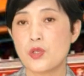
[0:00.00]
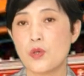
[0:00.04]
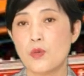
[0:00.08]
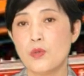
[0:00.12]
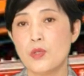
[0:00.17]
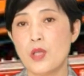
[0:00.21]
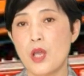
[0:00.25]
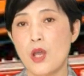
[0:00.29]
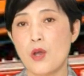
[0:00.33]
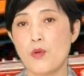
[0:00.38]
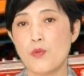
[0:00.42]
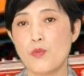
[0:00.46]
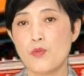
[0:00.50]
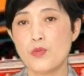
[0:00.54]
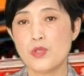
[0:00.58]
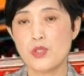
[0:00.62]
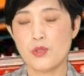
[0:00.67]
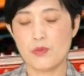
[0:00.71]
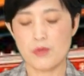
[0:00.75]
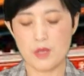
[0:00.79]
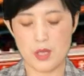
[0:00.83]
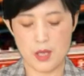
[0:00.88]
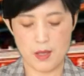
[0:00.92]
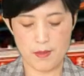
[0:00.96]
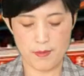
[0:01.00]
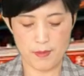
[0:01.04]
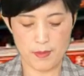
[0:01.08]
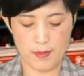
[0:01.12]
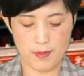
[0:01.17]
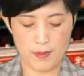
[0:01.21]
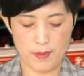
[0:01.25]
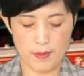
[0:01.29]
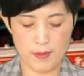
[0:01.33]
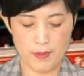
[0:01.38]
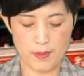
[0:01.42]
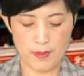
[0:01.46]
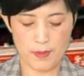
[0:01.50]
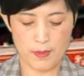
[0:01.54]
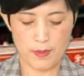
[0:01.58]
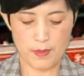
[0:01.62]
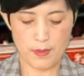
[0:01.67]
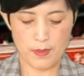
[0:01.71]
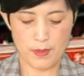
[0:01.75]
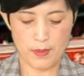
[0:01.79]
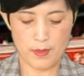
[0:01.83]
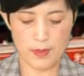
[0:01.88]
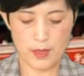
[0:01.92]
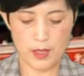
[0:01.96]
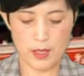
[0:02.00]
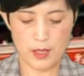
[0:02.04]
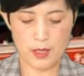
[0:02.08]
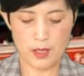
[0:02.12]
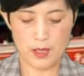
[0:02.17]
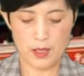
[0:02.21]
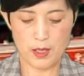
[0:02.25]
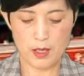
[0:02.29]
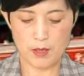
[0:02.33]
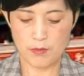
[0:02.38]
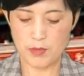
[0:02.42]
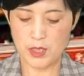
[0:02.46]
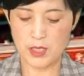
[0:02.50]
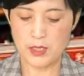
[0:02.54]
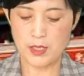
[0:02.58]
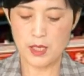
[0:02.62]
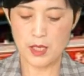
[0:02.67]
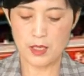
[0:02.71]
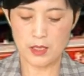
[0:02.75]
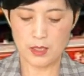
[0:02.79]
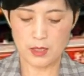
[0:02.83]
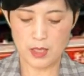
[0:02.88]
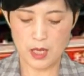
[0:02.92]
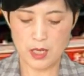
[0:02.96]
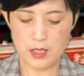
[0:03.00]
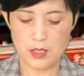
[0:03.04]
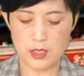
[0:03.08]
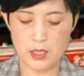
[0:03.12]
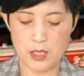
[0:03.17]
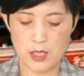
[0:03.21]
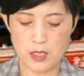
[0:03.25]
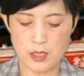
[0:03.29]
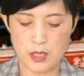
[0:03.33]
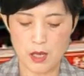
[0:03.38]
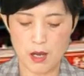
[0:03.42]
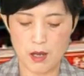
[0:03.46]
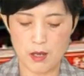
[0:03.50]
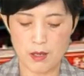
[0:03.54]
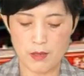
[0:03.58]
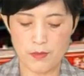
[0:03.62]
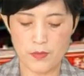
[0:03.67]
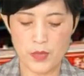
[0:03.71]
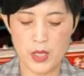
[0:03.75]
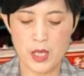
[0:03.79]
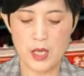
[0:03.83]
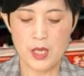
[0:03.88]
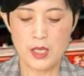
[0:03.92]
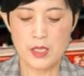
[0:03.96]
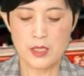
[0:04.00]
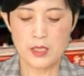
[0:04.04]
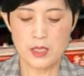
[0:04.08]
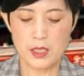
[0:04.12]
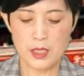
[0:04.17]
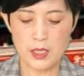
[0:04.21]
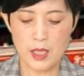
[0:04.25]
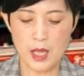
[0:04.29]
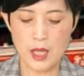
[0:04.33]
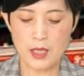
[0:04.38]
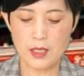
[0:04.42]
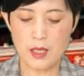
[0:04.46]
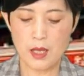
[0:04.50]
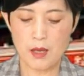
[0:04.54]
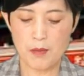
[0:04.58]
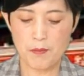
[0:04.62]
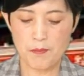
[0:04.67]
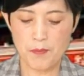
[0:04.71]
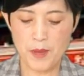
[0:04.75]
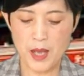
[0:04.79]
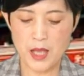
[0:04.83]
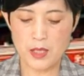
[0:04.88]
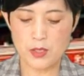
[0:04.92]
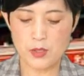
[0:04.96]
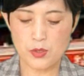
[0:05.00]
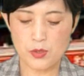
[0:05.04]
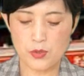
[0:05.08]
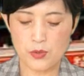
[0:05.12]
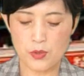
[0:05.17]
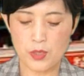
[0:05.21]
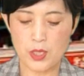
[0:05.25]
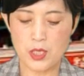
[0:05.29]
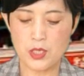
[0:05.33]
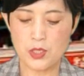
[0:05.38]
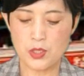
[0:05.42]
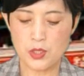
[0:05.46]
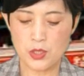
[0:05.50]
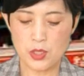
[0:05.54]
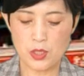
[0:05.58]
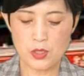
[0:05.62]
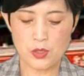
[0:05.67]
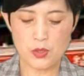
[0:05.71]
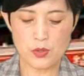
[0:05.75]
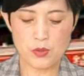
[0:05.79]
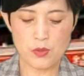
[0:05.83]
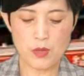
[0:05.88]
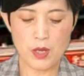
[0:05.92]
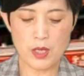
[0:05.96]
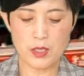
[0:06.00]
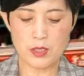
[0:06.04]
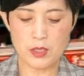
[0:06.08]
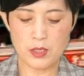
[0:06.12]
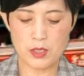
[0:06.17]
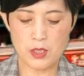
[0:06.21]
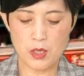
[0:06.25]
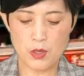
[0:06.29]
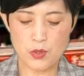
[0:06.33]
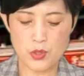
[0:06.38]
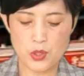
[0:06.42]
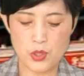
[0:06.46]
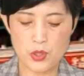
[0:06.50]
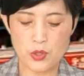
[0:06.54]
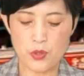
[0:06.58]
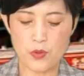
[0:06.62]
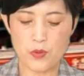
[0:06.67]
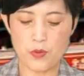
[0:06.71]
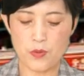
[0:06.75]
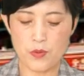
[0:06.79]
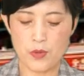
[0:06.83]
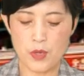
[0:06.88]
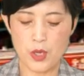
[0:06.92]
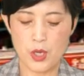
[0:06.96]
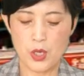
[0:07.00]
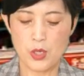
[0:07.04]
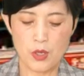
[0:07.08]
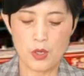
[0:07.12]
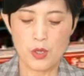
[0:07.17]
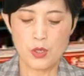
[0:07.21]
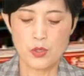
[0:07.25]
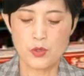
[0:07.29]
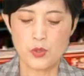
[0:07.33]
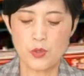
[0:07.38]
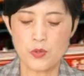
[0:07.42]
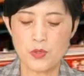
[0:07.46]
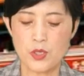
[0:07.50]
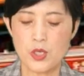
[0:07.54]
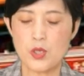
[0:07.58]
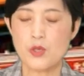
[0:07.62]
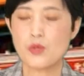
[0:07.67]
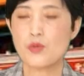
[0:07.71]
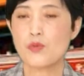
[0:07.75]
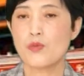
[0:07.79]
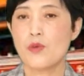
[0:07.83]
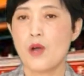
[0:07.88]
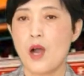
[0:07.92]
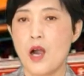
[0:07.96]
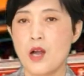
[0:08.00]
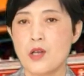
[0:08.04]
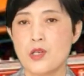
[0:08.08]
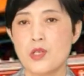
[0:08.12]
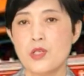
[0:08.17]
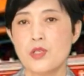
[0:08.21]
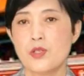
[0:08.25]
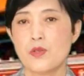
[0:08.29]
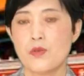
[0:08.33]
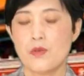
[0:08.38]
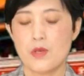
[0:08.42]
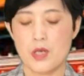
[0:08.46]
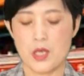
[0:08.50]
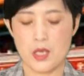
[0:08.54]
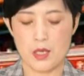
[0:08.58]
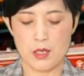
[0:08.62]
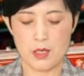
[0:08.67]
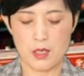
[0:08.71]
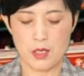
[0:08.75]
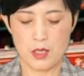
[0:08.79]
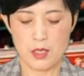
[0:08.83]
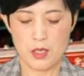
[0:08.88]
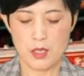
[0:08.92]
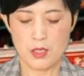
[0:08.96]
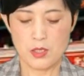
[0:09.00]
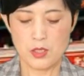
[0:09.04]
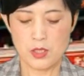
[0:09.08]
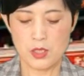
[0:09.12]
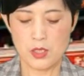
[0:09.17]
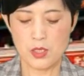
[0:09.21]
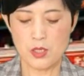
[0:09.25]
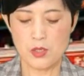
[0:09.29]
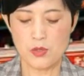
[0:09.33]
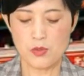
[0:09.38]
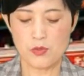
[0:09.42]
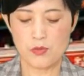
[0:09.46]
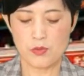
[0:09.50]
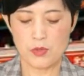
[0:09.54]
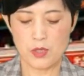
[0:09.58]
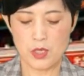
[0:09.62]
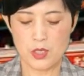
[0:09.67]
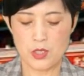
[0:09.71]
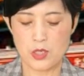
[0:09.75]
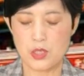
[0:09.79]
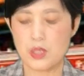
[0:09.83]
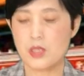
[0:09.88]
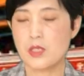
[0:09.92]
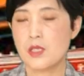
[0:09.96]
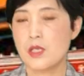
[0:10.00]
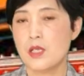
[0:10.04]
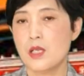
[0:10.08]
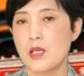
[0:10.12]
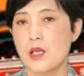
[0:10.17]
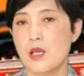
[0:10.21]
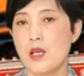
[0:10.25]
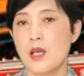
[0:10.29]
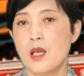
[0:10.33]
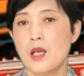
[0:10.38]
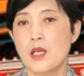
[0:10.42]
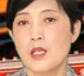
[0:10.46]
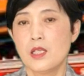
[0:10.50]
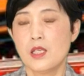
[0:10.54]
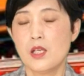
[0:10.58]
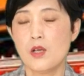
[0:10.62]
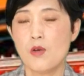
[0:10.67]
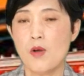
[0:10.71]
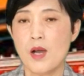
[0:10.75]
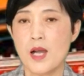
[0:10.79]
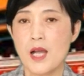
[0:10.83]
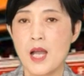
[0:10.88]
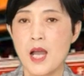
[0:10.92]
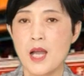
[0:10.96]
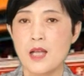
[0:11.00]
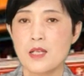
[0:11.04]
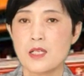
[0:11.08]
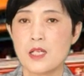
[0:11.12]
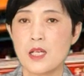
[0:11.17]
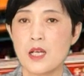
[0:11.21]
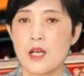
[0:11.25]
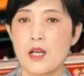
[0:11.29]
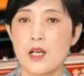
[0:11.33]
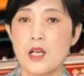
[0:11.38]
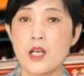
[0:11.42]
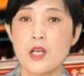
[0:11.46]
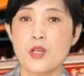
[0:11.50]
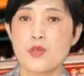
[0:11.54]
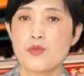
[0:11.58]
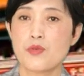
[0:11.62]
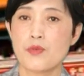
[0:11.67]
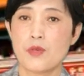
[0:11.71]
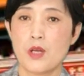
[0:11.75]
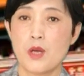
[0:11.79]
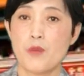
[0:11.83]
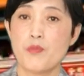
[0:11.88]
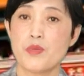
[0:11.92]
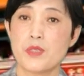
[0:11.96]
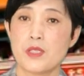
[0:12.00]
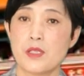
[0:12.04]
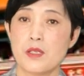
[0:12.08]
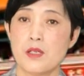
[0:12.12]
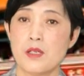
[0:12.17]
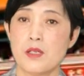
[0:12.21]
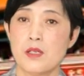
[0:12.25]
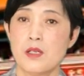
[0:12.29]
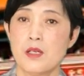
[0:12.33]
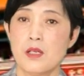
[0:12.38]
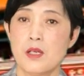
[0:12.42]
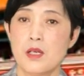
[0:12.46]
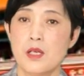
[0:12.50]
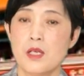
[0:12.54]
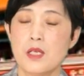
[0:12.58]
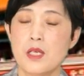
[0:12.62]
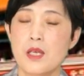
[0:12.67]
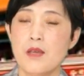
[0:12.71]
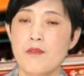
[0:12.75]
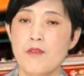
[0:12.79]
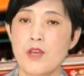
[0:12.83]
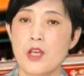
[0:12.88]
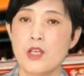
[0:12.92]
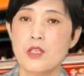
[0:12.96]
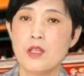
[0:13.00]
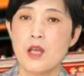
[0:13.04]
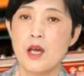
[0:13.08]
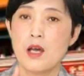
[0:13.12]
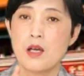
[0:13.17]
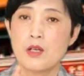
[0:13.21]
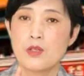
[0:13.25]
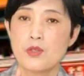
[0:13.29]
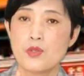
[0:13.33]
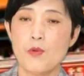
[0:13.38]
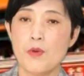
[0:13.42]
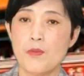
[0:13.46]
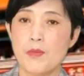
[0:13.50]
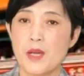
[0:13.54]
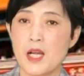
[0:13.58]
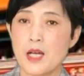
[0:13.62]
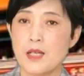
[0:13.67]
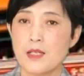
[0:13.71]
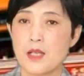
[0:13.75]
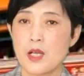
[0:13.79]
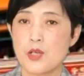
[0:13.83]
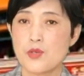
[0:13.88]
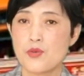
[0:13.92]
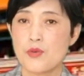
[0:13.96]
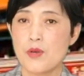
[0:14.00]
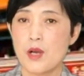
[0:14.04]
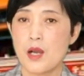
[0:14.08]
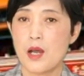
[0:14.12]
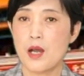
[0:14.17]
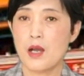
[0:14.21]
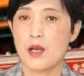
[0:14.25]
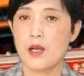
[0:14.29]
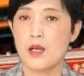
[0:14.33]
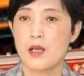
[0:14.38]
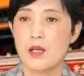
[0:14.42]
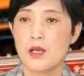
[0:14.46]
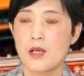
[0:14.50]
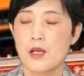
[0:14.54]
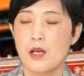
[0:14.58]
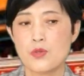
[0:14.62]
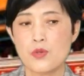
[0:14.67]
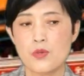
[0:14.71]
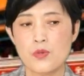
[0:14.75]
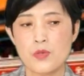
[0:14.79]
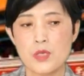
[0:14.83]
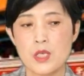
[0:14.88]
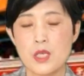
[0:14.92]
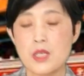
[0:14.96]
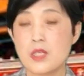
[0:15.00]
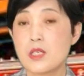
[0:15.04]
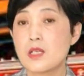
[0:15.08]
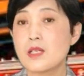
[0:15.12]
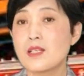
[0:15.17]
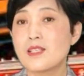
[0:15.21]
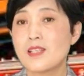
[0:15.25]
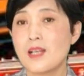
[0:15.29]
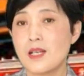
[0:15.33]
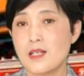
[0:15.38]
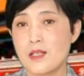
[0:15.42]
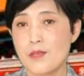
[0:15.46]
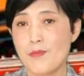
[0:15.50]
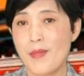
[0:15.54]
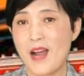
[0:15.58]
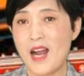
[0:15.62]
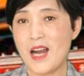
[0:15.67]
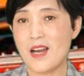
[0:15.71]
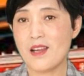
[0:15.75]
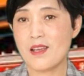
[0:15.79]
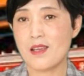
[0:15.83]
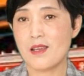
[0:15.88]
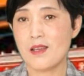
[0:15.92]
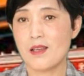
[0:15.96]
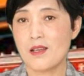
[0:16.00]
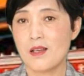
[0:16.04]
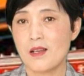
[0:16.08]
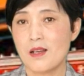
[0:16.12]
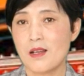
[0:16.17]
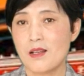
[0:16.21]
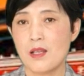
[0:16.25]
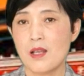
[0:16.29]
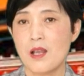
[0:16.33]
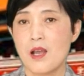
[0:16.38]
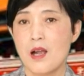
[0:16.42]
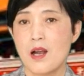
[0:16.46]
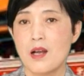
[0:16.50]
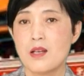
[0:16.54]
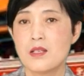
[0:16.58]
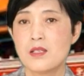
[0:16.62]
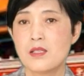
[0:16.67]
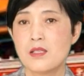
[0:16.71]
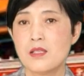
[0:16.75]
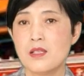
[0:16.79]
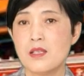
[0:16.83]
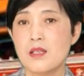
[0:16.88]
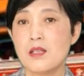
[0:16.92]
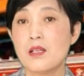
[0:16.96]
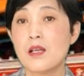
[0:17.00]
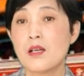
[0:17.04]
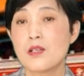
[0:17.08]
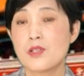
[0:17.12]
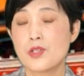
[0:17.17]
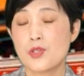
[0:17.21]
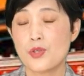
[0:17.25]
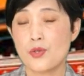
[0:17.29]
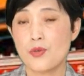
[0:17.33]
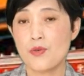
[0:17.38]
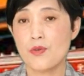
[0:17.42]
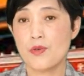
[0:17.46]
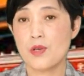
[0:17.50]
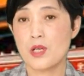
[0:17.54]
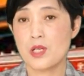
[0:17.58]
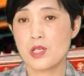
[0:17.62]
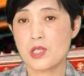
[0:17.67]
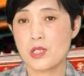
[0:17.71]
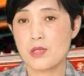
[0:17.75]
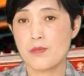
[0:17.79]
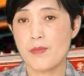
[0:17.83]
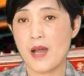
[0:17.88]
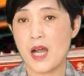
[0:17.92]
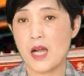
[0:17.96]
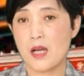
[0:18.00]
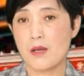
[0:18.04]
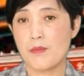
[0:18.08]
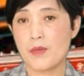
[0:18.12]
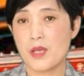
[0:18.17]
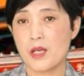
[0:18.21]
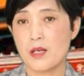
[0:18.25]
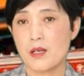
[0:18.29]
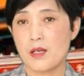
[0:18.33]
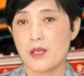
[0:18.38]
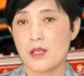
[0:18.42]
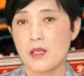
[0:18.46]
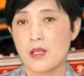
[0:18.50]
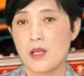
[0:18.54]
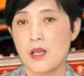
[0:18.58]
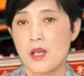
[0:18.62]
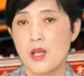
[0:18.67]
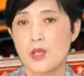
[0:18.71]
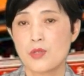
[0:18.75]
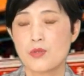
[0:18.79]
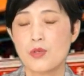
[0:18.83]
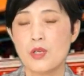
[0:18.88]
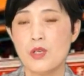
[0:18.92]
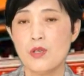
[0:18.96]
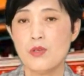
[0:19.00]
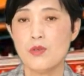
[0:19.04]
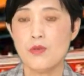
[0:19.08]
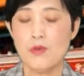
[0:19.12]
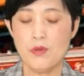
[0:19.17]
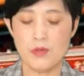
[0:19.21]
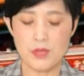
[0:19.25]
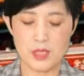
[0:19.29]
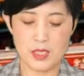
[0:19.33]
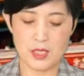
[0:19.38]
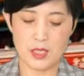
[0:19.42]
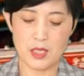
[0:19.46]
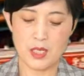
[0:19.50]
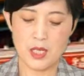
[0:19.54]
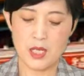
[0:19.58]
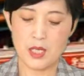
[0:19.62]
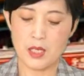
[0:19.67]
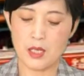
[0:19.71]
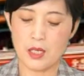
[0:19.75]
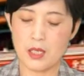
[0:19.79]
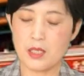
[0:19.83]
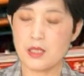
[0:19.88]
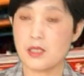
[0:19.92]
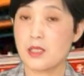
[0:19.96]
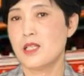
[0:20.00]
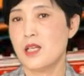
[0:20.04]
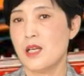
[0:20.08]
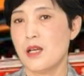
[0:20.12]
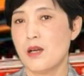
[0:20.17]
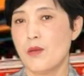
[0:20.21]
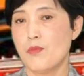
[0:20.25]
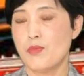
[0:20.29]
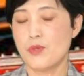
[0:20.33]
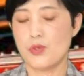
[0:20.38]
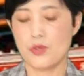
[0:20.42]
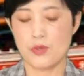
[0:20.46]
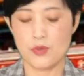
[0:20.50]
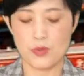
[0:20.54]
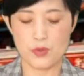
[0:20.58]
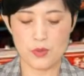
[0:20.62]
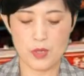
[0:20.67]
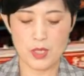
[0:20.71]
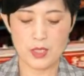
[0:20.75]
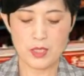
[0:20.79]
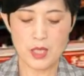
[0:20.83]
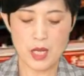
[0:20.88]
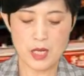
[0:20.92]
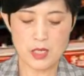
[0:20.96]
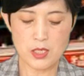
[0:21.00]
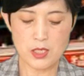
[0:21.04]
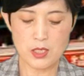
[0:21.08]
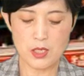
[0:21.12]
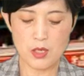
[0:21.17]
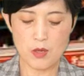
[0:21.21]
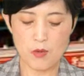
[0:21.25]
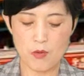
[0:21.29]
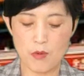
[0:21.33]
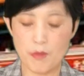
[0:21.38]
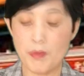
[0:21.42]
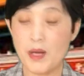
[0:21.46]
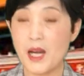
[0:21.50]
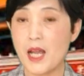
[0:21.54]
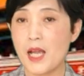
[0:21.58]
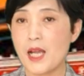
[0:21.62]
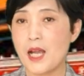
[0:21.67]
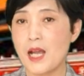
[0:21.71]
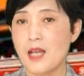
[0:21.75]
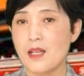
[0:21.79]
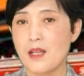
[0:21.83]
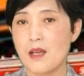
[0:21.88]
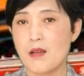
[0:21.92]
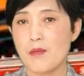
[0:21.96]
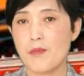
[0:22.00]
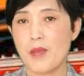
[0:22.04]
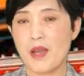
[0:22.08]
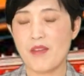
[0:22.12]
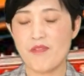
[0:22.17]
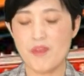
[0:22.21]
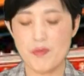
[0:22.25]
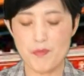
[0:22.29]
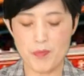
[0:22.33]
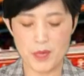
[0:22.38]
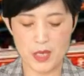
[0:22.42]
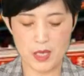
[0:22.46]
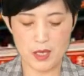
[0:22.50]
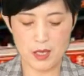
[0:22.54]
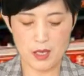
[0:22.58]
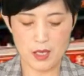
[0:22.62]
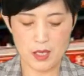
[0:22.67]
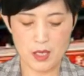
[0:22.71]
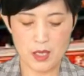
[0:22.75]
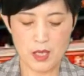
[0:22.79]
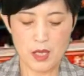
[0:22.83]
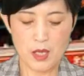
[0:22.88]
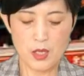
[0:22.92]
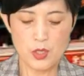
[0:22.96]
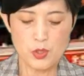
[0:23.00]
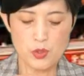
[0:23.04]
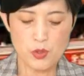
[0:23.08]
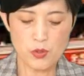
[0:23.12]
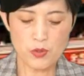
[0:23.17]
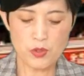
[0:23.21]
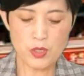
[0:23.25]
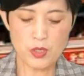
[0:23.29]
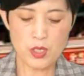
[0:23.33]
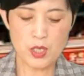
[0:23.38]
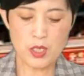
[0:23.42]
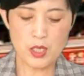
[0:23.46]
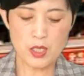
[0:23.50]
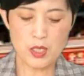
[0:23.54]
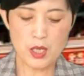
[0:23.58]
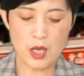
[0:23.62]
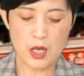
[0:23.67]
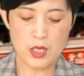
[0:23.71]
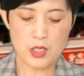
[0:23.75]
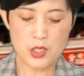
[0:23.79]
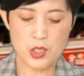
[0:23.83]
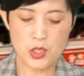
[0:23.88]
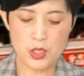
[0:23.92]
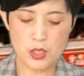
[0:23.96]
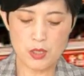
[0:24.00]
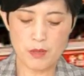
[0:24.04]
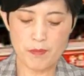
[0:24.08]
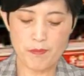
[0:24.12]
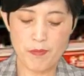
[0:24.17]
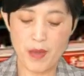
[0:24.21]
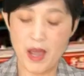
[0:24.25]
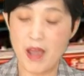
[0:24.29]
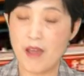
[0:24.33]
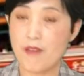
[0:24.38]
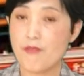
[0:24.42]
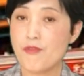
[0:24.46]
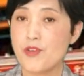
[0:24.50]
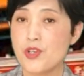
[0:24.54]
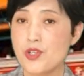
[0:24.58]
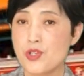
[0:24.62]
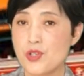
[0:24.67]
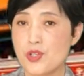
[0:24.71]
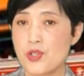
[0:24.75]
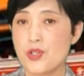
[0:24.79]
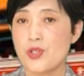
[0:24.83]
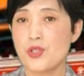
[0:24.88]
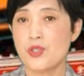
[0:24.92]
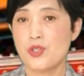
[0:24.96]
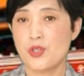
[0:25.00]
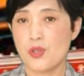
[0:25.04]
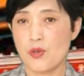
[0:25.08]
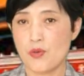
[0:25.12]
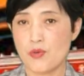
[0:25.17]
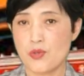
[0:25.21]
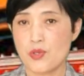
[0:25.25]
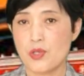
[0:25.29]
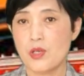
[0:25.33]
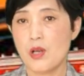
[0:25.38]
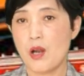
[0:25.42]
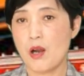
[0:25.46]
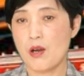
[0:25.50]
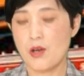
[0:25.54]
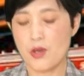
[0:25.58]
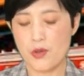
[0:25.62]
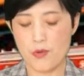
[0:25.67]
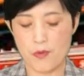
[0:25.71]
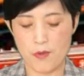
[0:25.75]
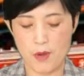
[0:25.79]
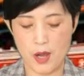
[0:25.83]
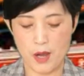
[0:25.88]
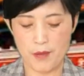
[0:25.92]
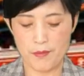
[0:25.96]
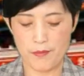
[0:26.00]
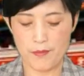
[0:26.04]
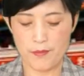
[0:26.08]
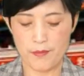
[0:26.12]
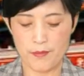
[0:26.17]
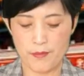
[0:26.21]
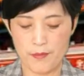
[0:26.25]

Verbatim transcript: 九点五九天。很明显的，它时间长，其他的伴随症状消失率，中医组二十九例，西医组呢是七例。你光看这个例数呢不行，因为呢我们刚才说了，中医是三十八例，而西医呢只用了十八个病人，所以用几例的这个不准确。但是呢，我们来看它的百分比，中医呢是百分之九十点六啊，